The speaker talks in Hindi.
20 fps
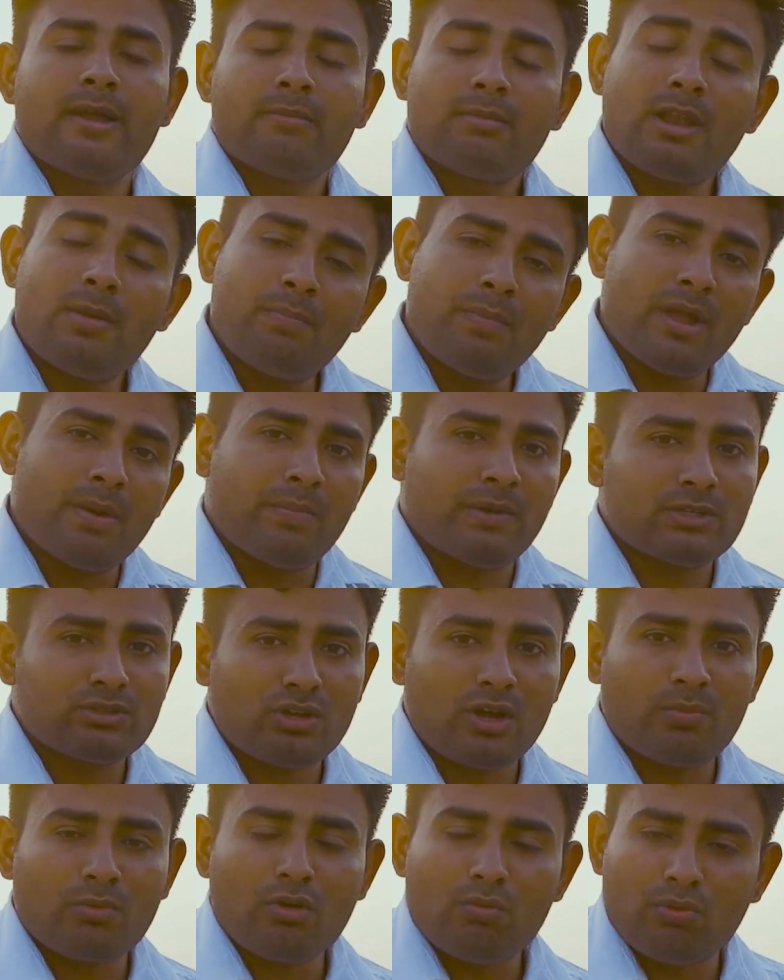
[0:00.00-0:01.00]
मतलब पेपर्स
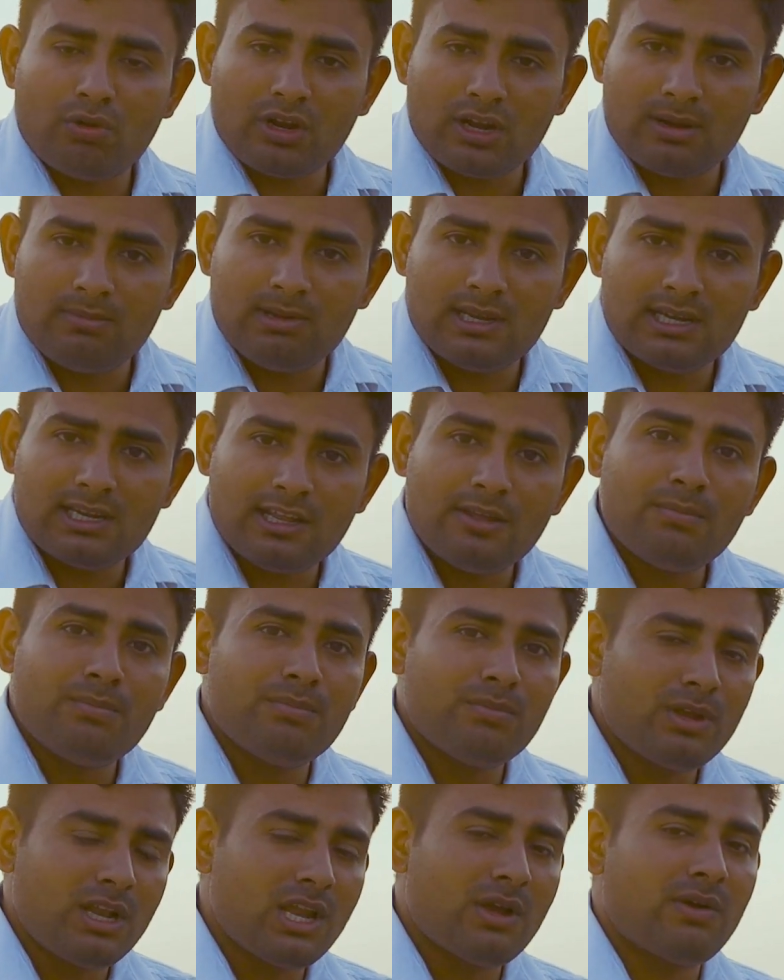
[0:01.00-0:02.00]
तो आपको पूरे कम्प्लीटली
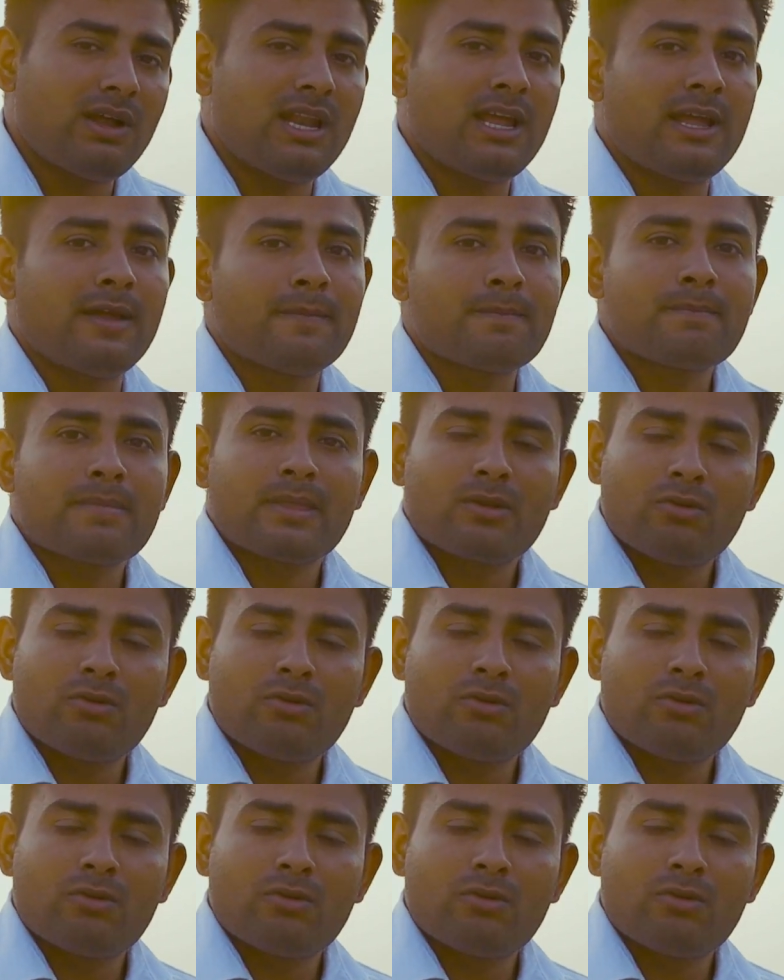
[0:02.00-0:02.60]
मिलने वाले हैं